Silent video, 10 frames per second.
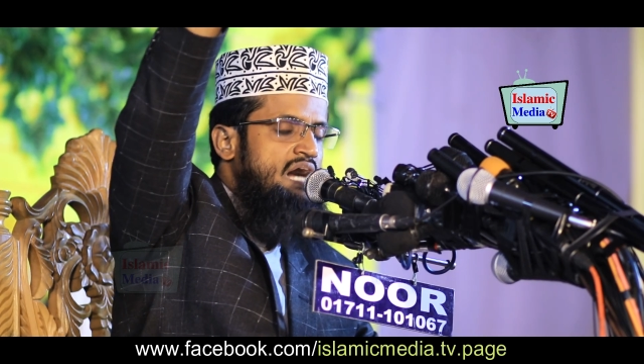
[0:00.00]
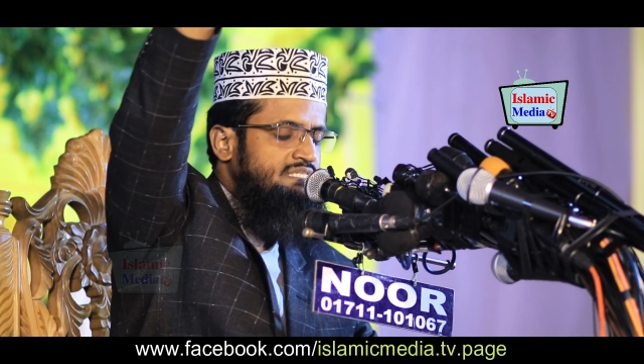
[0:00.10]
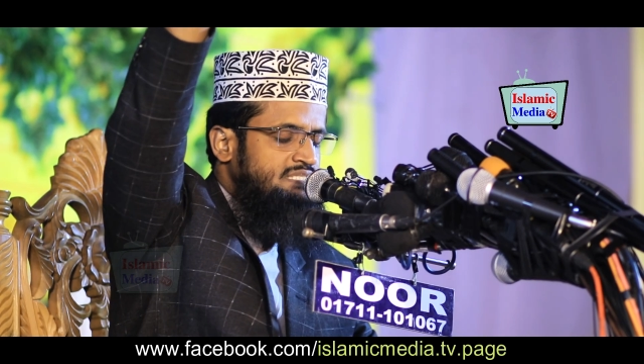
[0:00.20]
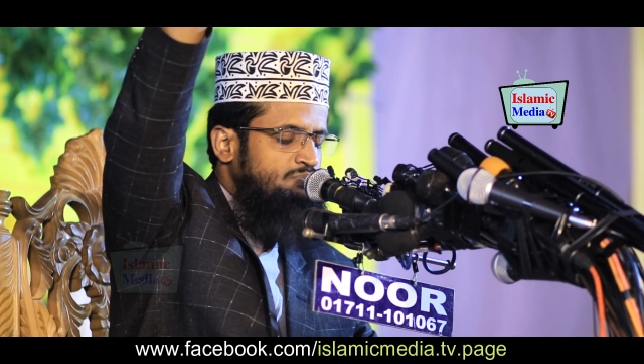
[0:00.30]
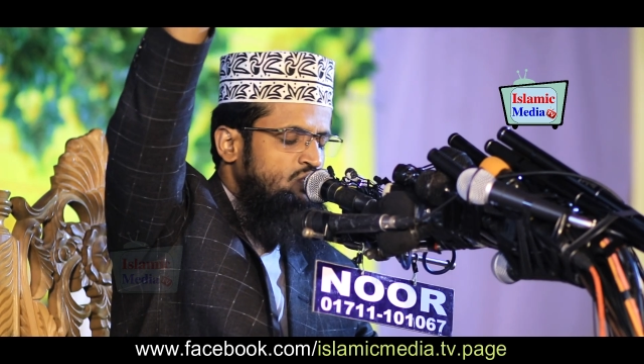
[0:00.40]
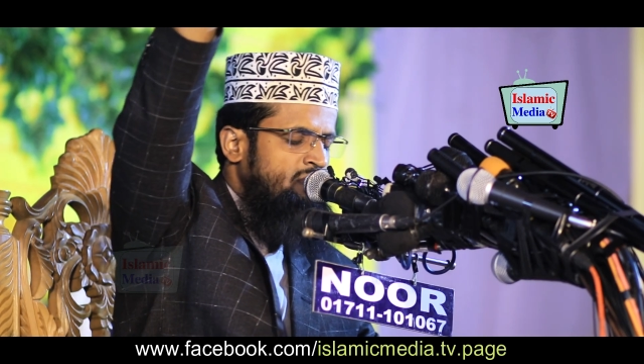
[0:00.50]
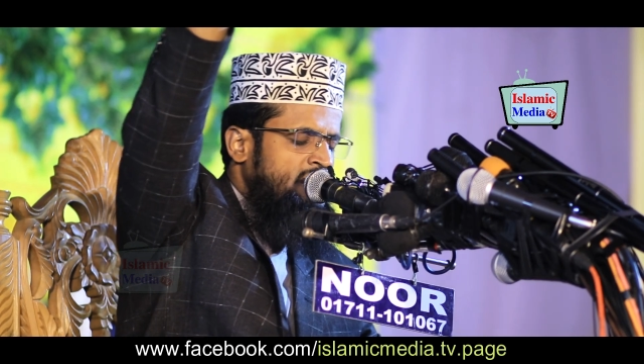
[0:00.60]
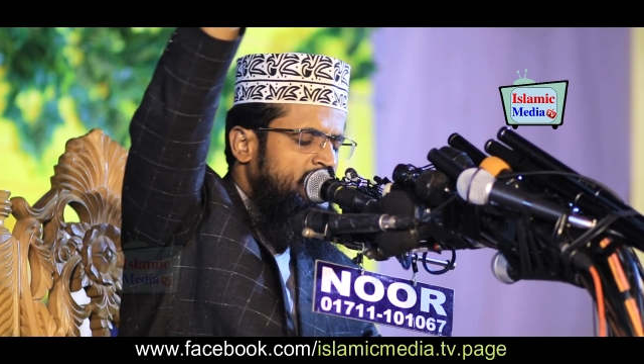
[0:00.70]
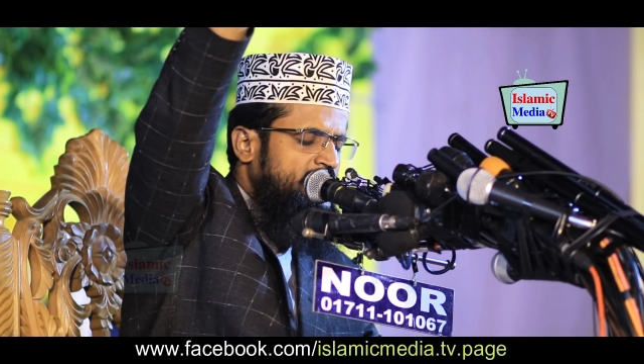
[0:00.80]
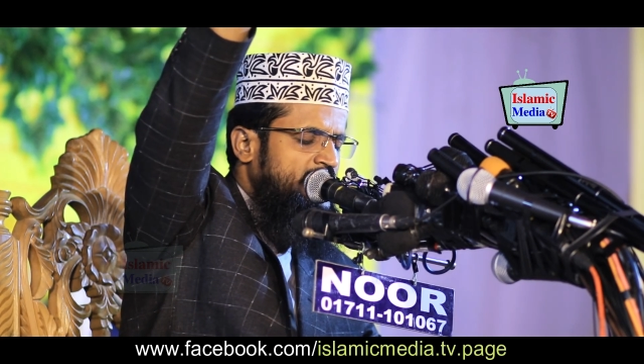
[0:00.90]
আসতে বলবেন
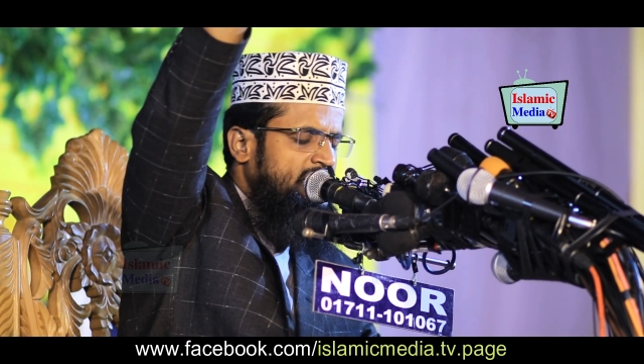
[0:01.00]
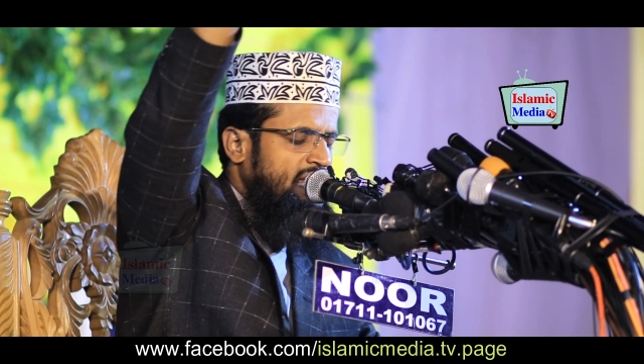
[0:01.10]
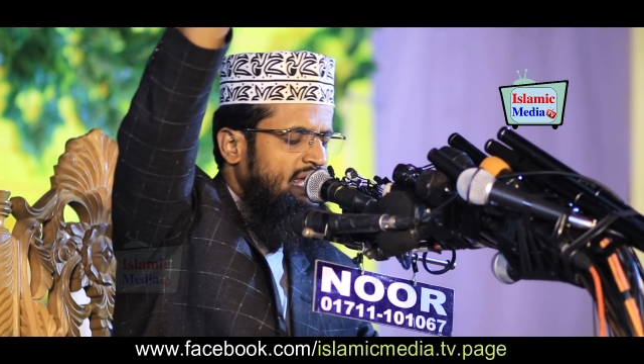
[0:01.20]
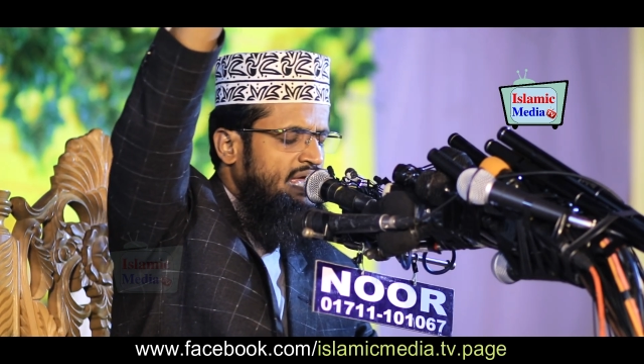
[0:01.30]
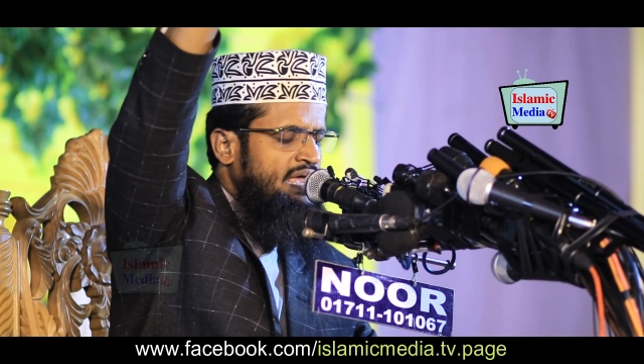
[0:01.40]
না কাকে